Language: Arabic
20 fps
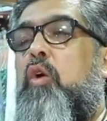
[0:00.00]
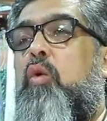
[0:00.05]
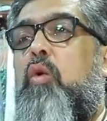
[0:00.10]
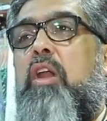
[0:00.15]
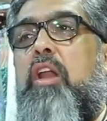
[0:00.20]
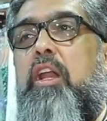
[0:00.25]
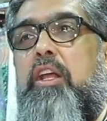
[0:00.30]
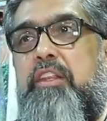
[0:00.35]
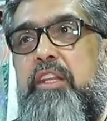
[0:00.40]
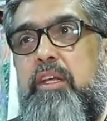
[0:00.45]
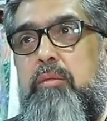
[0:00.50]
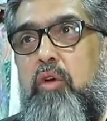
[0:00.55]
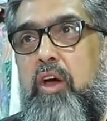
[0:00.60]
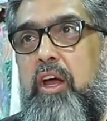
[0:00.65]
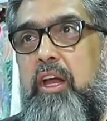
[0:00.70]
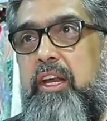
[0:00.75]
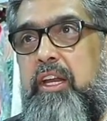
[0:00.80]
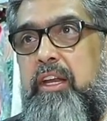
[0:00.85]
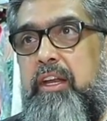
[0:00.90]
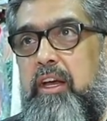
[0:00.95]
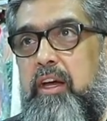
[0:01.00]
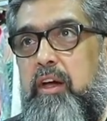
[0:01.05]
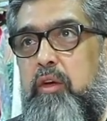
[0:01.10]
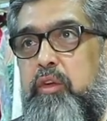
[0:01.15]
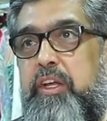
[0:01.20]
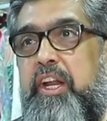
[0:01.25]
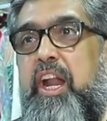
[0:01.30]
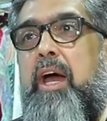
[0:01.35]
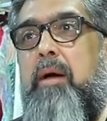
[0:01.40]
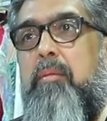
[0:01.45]
والله يديمه علينا
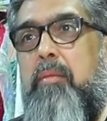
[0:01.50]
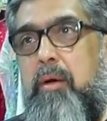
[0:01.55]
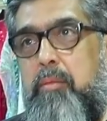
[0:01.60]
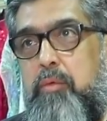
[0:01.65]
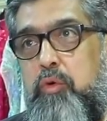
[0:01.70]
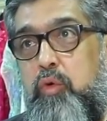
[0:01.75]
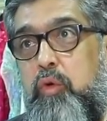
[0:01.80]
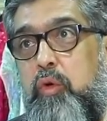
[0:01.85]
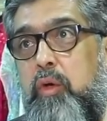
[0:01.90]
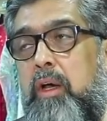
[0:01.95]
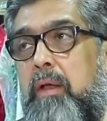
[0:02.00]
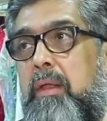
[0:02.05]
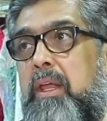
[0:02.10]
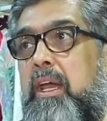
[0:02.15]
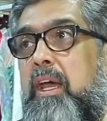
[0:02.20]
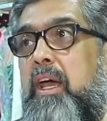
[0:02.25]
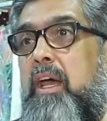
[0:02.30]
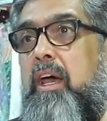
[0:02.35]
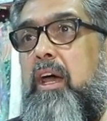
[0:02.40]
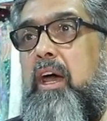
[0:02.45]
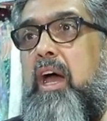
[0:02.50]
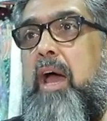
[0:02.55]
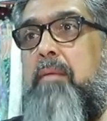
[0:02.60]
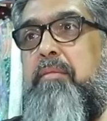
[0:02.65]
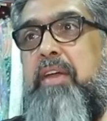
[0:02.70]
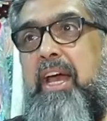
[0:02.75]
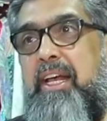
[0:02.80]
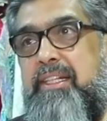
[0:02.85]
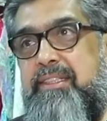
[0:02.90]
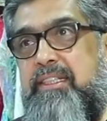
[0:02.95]
ويرحم ابوه آه،
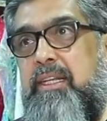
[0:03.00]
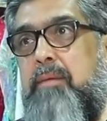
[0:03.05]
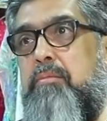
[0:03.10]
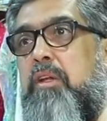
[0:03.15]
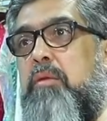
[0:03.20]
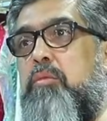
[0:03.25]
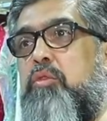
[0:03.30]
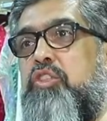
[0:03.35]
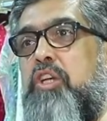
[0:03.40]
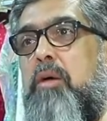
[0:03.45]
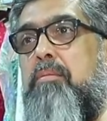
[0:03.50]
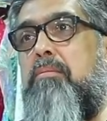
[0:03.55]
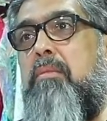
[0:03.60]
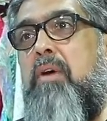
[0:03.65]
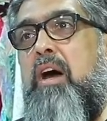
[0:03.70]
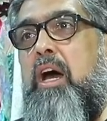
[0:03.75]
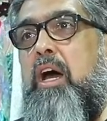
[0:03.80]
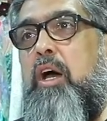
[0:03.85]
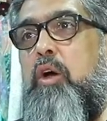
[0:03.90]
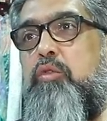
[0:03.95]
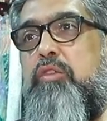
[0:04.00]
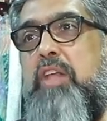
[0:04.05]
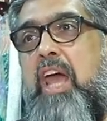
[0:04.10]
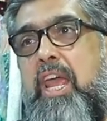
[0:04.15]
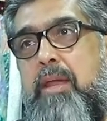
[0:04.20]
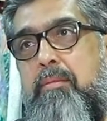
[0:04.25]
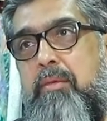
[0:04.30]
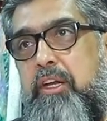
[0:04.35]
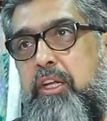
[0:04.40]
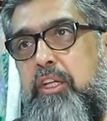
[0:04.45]
عم يحسن بالمجمع
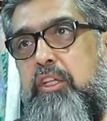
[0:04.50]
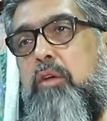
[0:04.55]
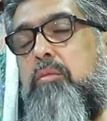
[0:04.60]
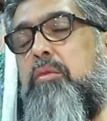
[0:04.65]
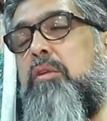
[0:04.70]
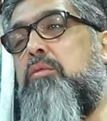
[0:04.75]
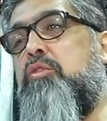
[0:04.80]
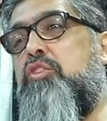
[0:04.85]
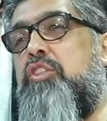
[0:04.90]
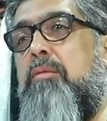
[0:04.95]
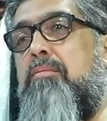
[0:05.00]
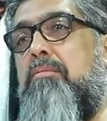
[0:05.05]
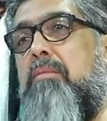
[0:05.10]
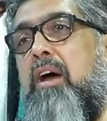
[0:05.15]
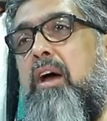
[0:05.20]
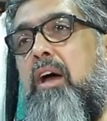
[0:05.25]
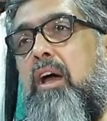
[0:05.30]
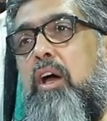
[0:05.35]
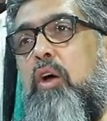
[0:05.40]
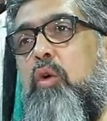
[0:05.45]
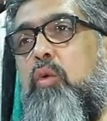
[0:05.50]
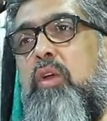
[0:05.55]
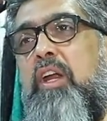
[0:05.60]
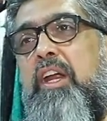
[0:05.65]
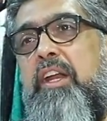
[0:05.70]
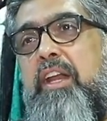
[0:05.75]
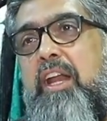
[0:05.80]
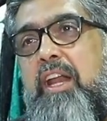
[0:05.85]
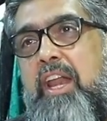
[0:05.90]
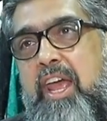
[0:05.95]
ودائما ايده بالمجمع
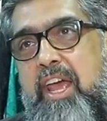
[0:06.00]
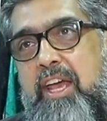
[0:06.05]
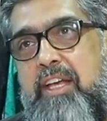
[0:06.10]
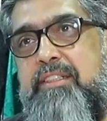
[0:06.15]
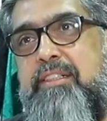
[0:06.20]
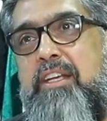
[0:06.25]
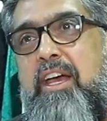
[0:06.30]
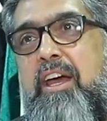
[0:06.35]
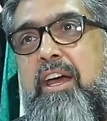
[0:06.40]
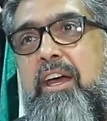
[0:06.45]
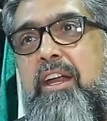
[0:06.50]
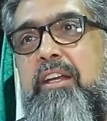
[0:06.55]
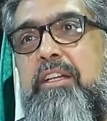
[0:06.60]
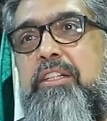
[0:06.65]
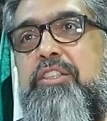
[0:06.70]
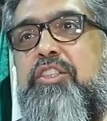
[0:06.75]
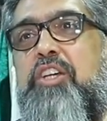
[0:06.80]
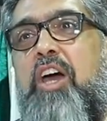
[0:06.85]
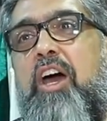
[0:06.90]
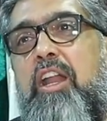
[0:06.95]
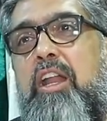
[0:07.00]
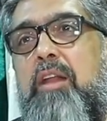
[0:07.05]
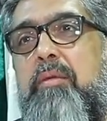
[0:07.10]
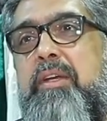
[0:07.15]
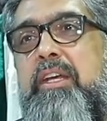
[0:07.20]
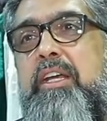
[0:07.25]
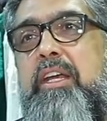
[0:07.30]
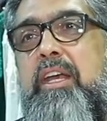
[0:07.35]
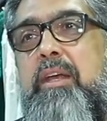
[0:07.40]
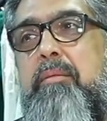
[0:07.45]
ونحن لا يزال ان شاء الله
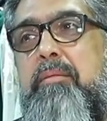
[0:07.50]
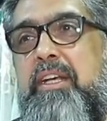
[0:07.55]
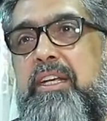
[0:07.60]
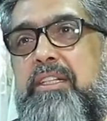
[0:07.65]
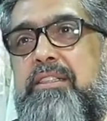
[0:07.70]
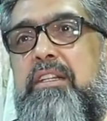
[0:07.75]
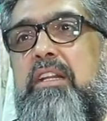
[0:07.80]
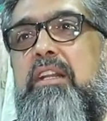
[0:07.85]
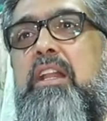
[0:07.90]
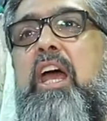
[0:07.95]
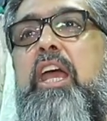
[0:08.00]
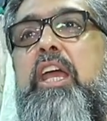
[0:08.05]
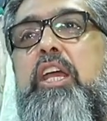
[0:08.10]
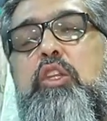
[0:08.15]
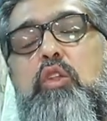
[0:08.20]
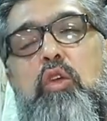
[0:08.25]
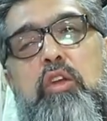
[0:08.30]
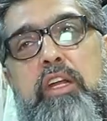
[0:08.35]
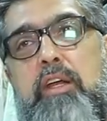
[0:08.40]
باذن الله ايده